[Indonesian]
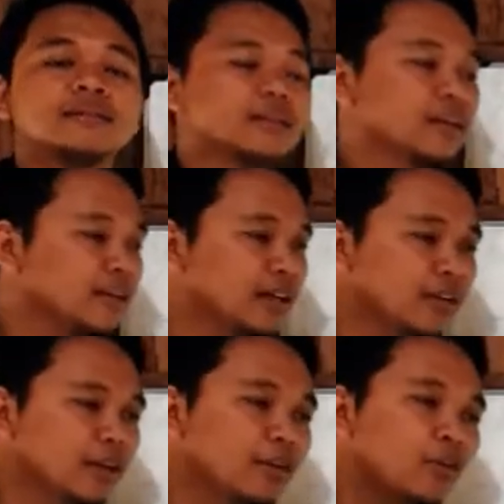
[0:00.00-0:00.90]
Jadi ketika
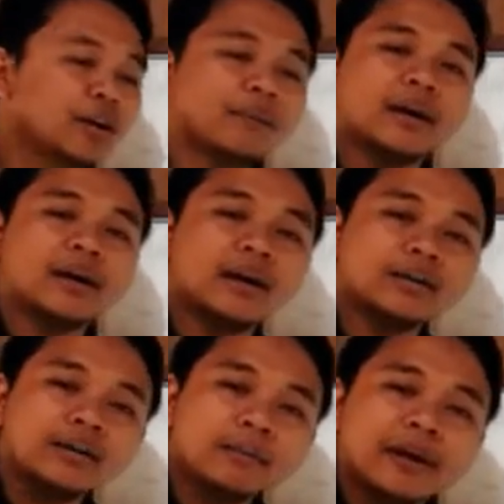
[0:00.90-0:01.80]
kita melakukan kebaikan,
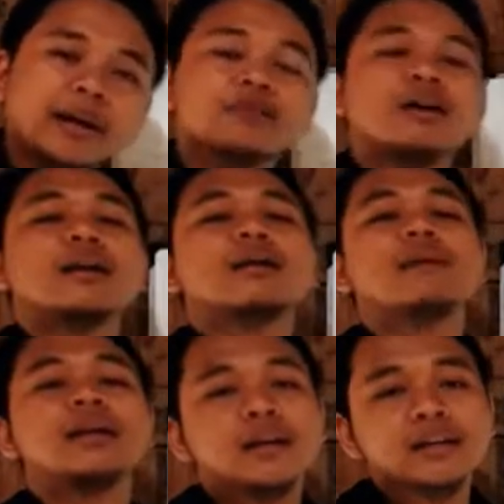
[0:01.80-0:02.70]
kebaikan itu akan
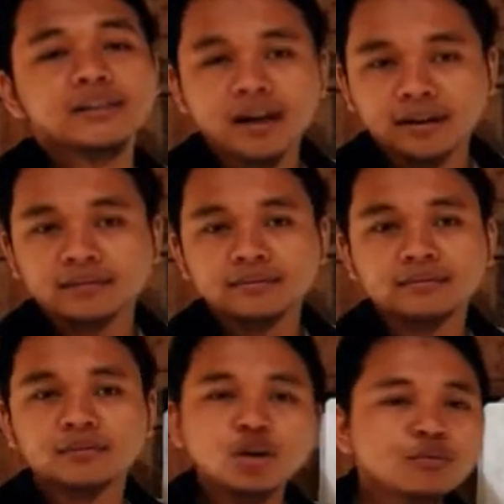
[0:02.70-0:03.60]
kembali ke kita.
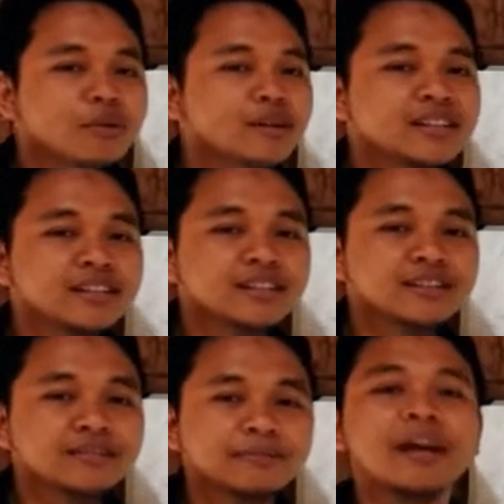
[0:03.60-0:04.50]
Don't worry,
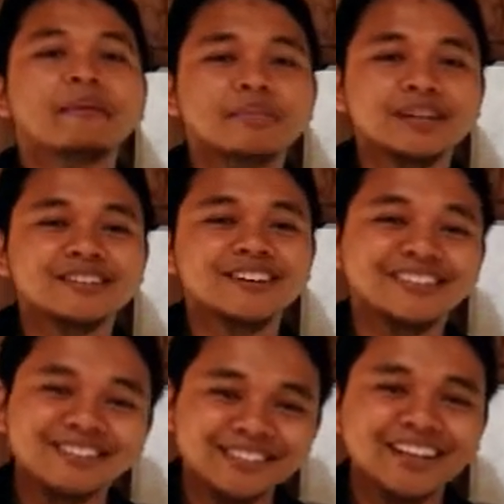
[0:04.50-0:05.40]
be happy gitu kan.
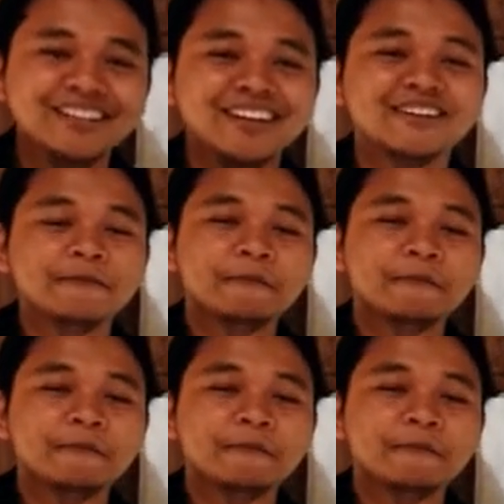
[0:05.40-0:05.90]
Santai.